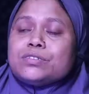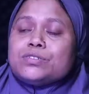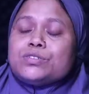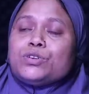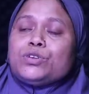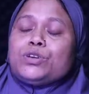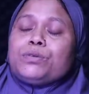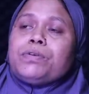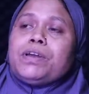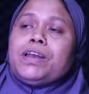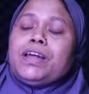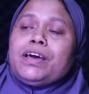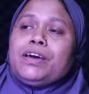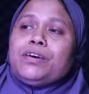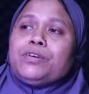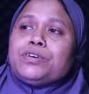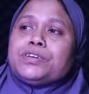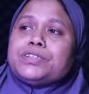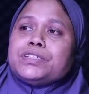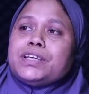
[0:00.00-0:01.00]

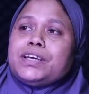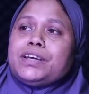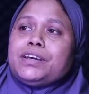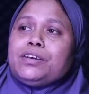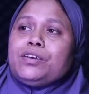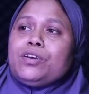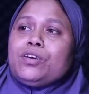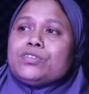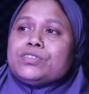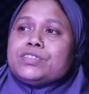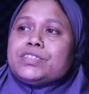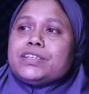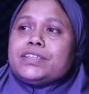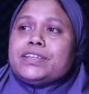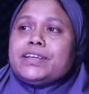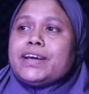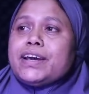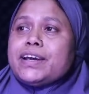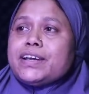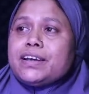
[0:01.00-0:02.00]
ছোটবেলায় ওই যে লঞ্চে
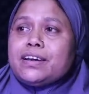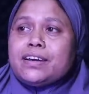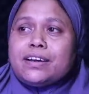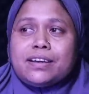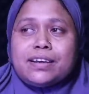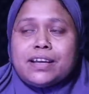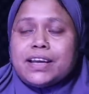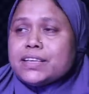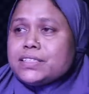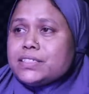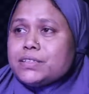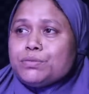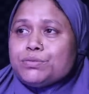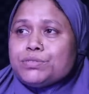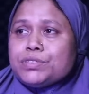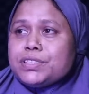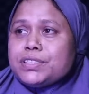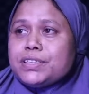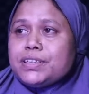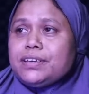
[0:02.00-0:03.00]
দিয়ে আইসা
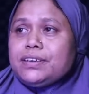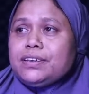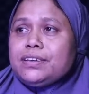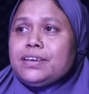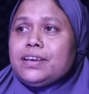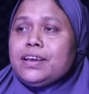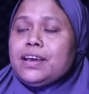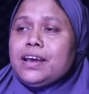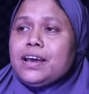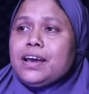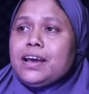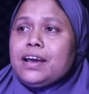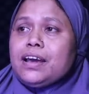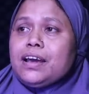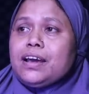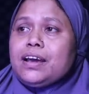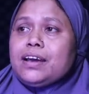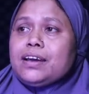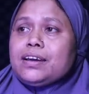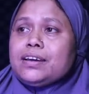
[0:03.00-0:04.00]
পড়ছি কেমনে
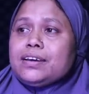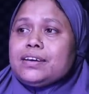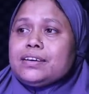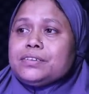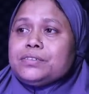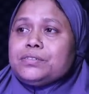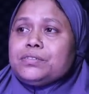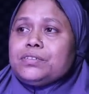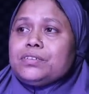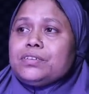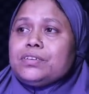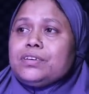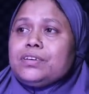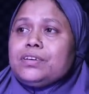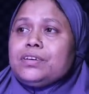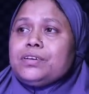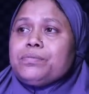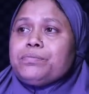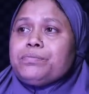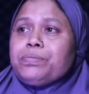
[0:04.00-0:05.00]
আসলেন
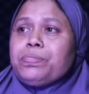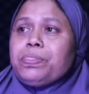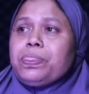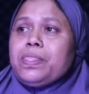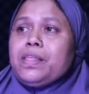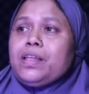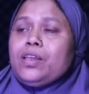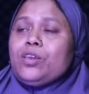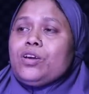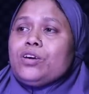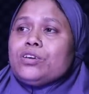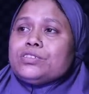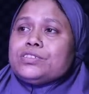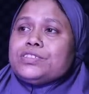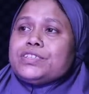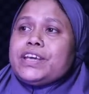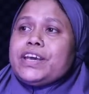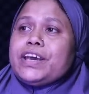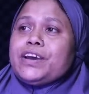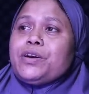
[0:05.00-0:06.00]
লঞ্চে আসলেন কেন
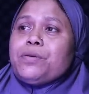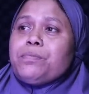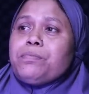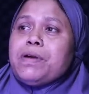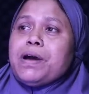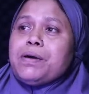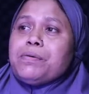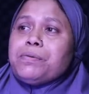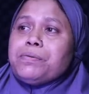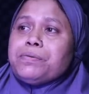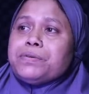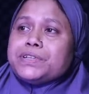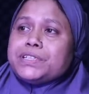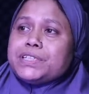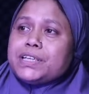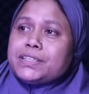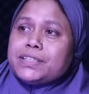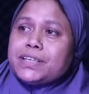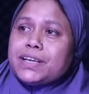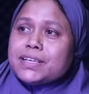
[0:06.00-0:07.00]
লঞ্চে এখন বাবা মার
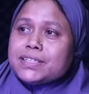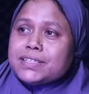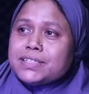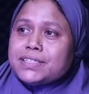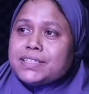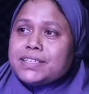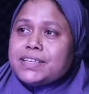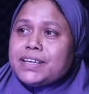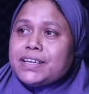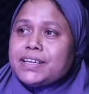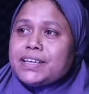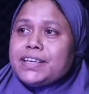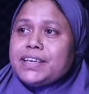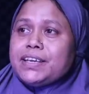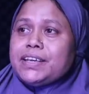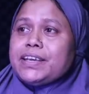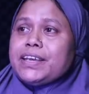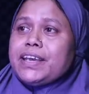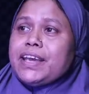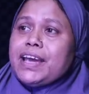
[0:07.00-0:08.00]
সাথে আসছি নাকি
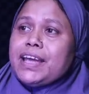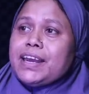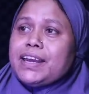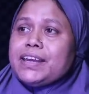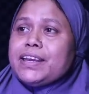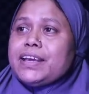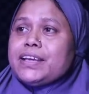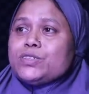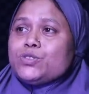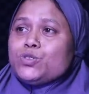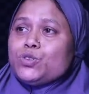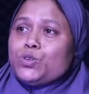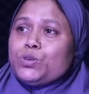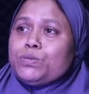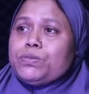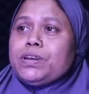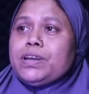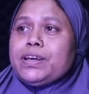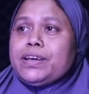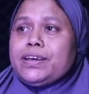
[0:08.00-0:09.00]
খেয়াল নাই
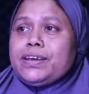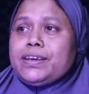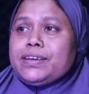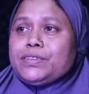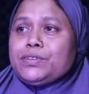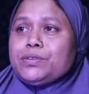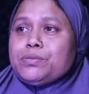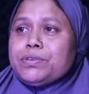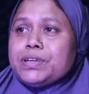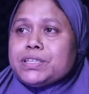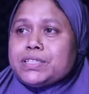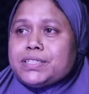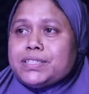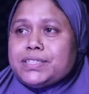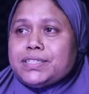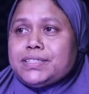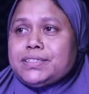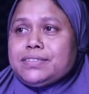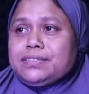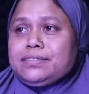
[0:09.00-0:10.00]
ছোটবেলায় একদম
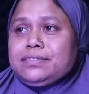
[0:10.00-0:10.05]
আসছি